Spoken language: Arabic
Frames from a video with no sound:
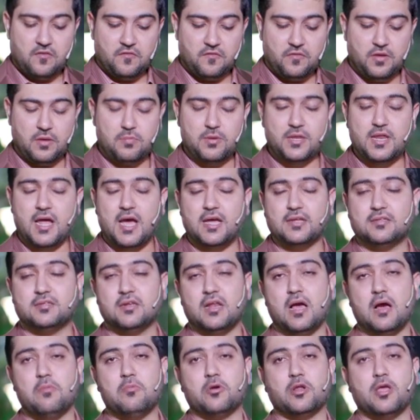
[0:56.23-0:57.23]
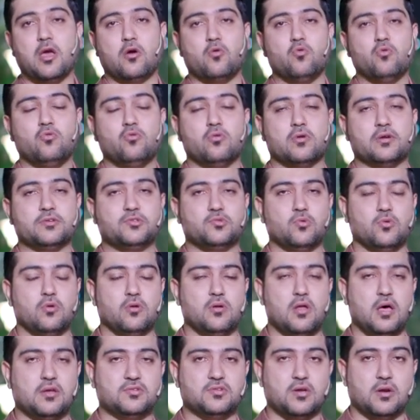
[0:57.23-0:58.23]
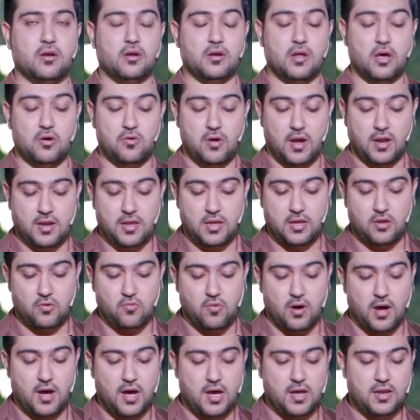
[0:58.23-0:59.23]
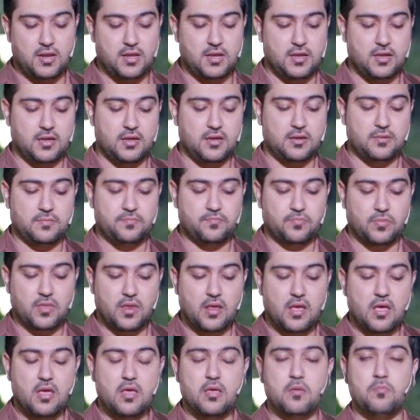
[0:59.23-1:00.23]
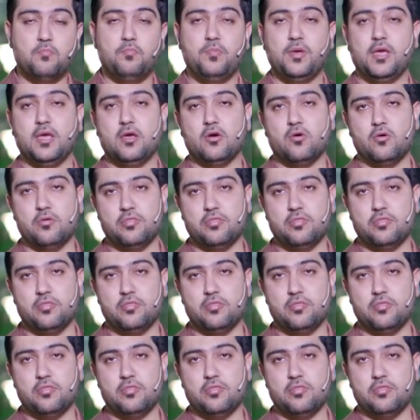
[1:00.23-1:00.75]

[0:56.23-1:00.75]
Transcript: في بداية الأمر يقول رسول الله صلى الله عليه وآله بي